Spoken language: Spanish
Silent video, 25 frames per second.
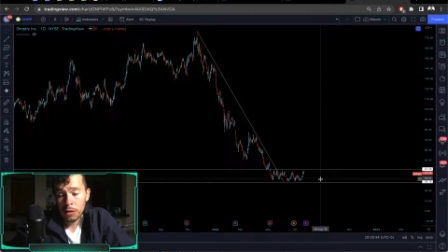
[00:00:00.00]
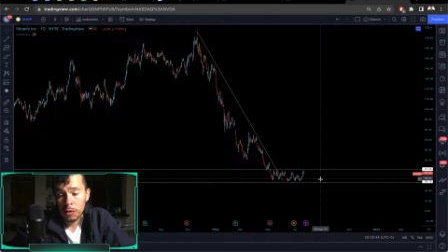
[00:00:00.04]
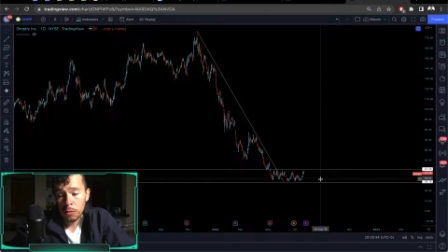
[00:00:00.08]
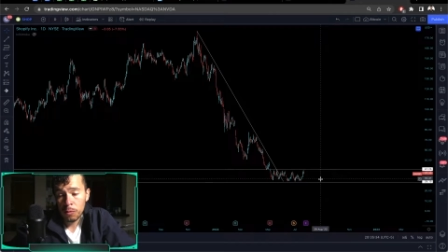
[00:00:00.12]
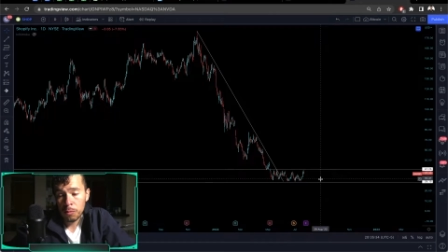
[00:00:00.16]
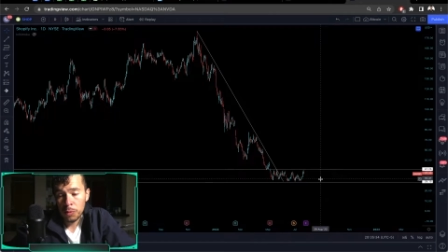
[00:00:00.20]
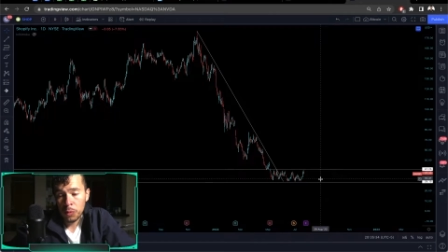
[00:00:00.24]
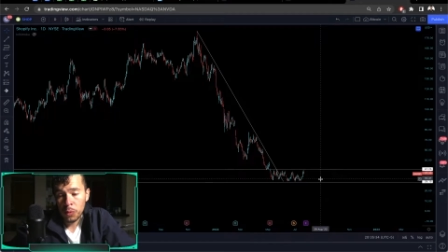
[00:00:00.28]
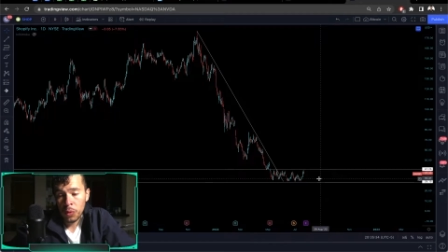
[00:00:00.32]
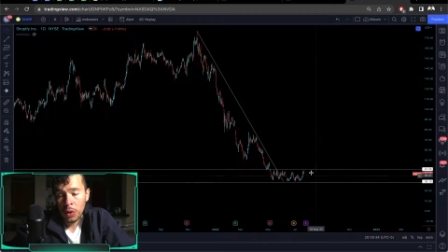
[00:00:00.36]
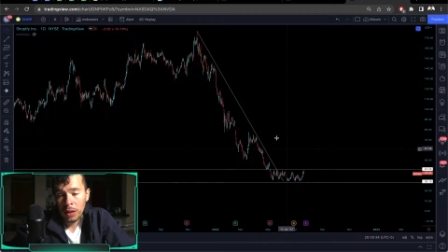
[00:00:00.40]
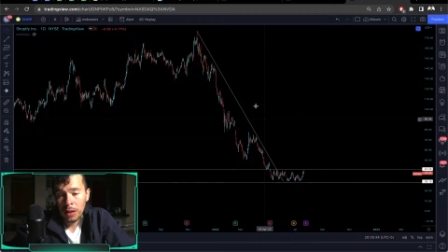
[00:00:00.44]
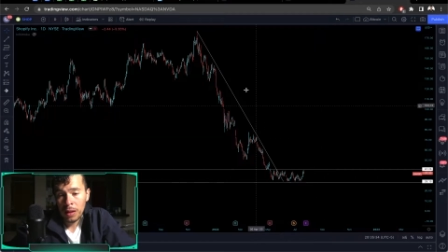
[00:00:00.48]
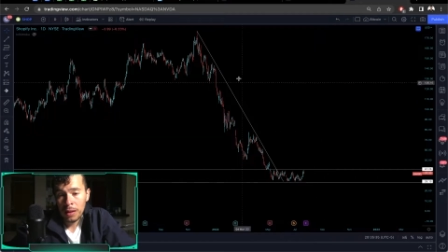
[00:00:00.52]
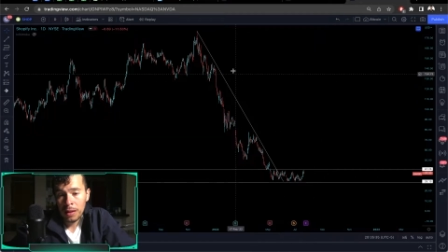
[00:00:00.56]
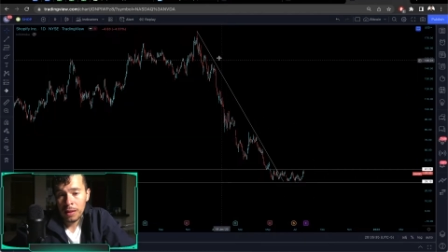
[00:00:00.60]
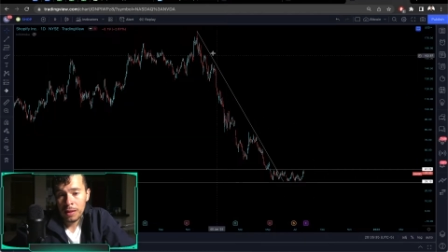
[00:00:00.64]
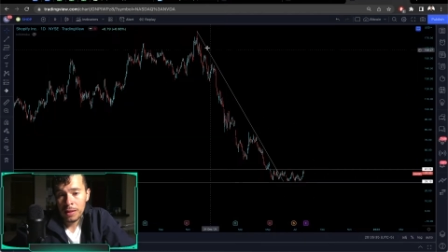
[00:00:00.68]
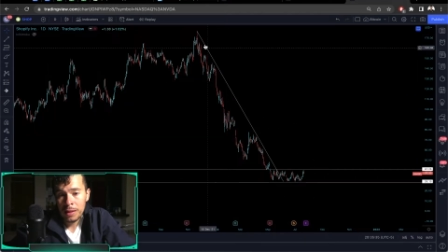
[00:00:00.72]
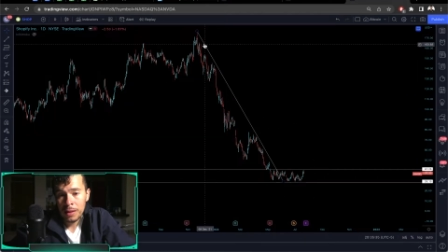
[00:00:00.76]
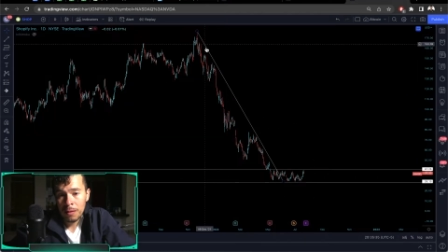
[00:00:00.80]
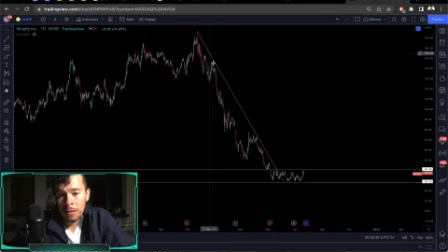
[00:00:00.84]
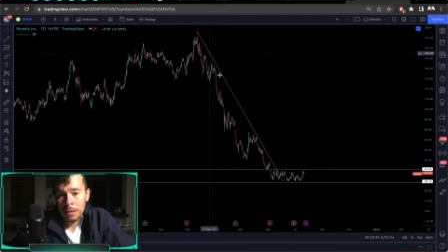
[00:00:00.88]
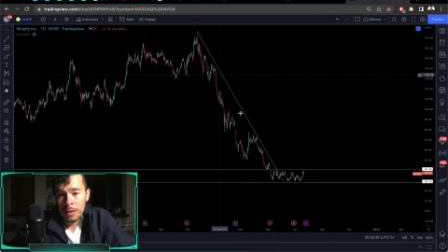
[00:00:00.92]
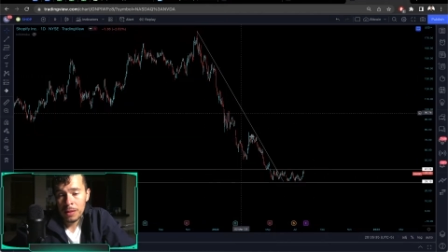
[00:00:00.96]
rompe una
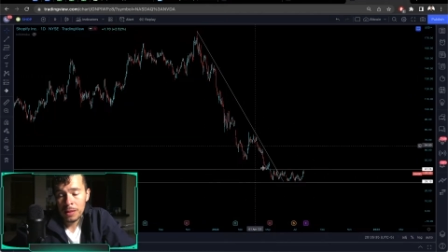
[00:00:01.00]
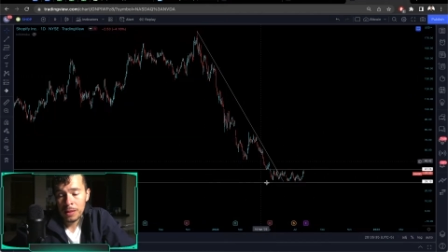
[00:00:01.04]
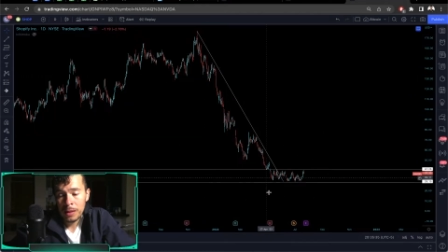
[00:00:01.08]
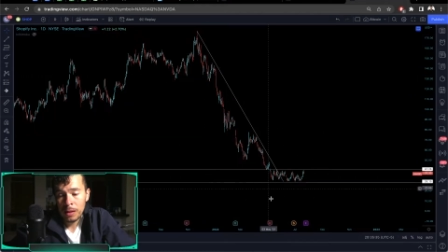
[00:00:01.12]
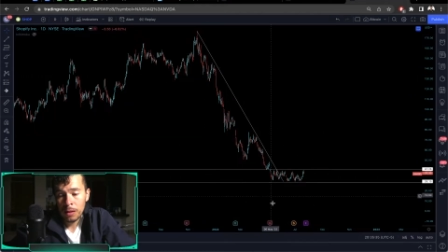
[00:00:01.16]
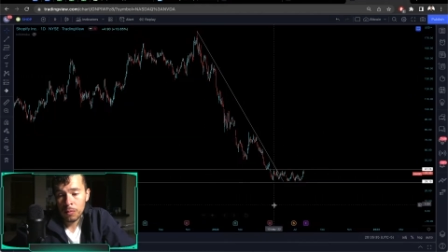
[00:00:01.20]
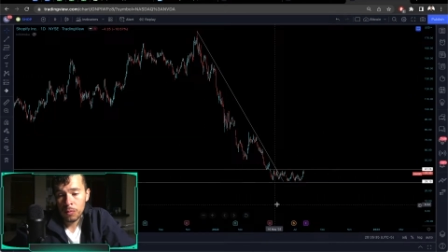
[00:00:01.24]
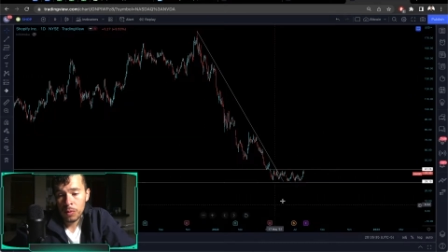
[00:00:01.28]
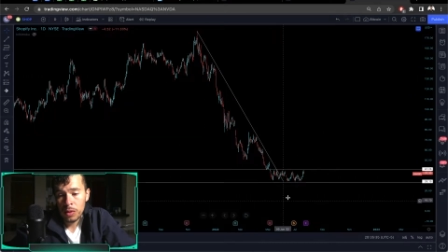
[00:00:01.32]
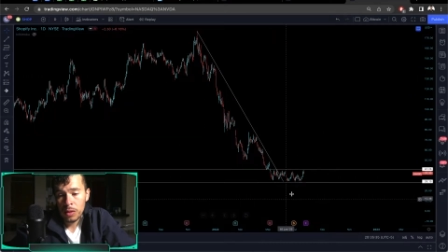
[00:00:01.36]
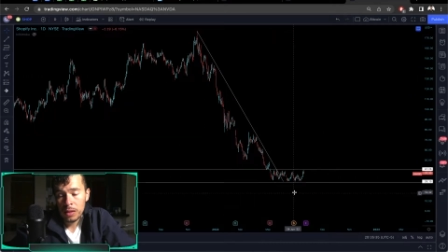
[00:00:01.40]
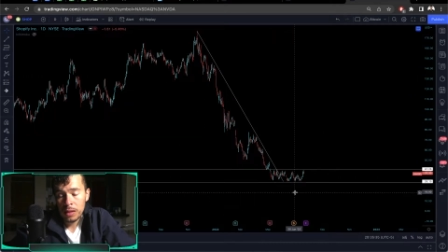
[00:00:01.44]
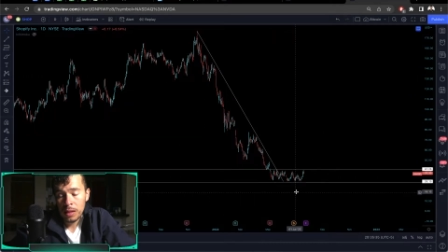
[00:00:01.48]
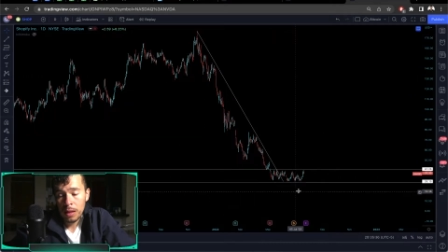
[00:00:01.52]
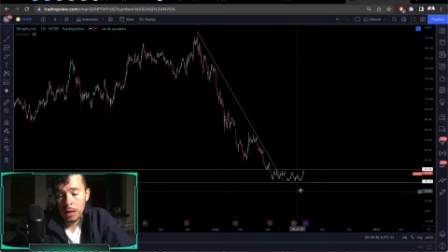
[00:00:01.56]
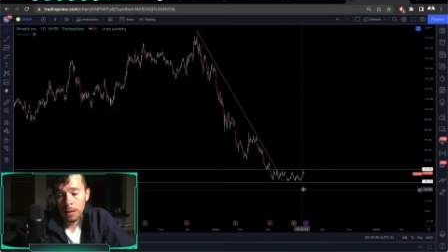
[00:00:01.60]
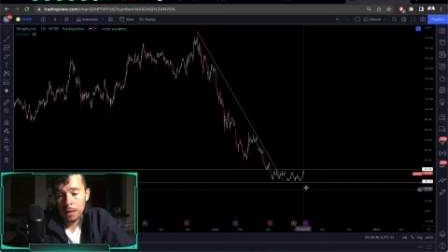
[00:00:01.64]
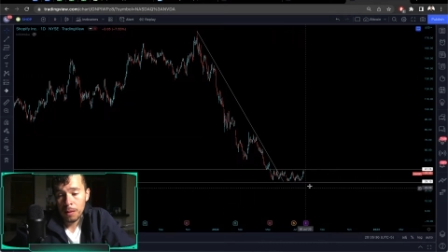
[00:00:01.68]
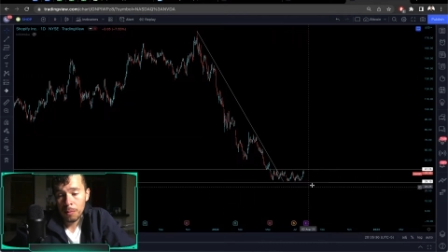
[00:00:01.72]
tendencia bajista como esta,